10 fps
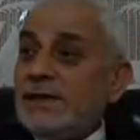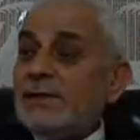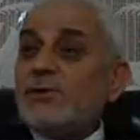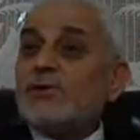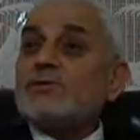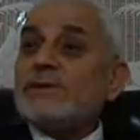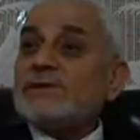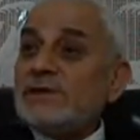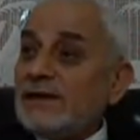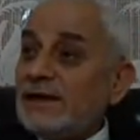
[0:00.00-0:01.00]
Dil
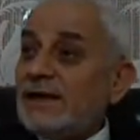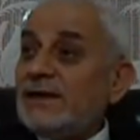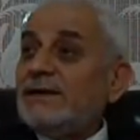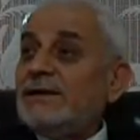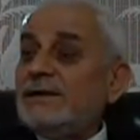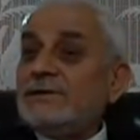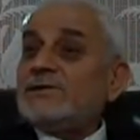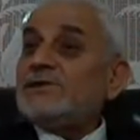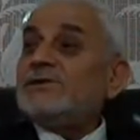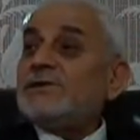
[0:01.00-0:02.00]
konuşmasıyla
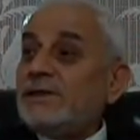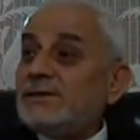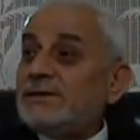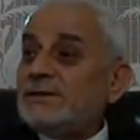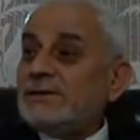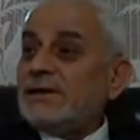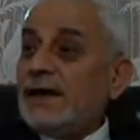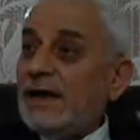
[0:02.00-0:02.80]
zikirdedir.